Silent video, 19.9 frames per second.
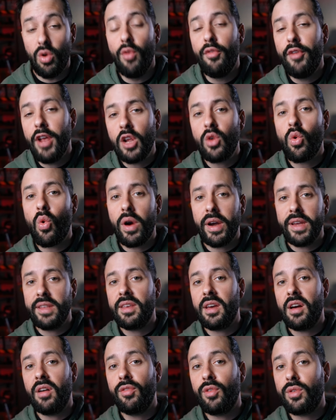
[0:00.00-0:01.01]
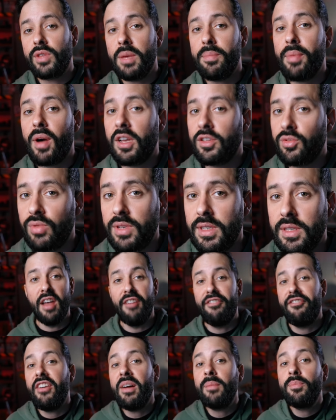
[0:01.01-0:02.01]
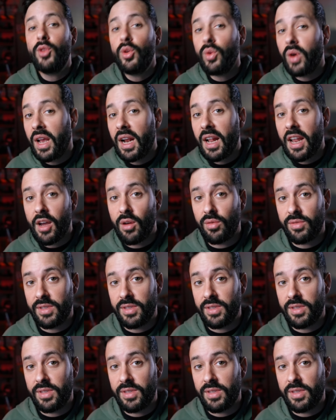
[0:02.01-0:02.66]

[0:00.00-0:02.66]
Le velcro a été inventé par un Suisse. La fermeture éclair